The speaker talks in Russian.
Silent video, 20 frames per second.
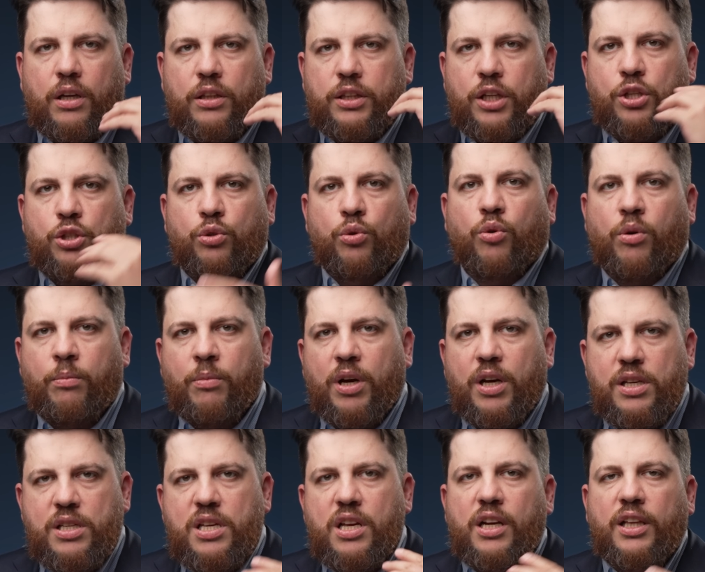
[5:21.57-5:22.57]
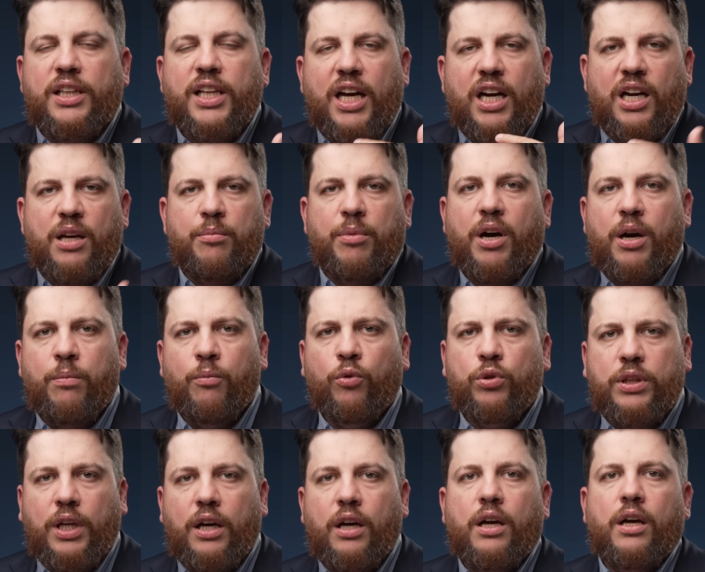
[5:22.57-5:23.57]
на штурм Солидара и
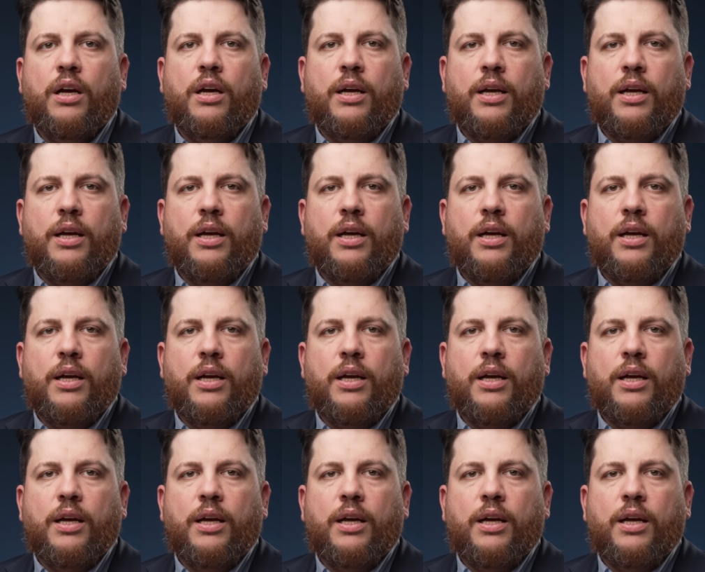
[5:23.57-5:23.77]
Бахмута,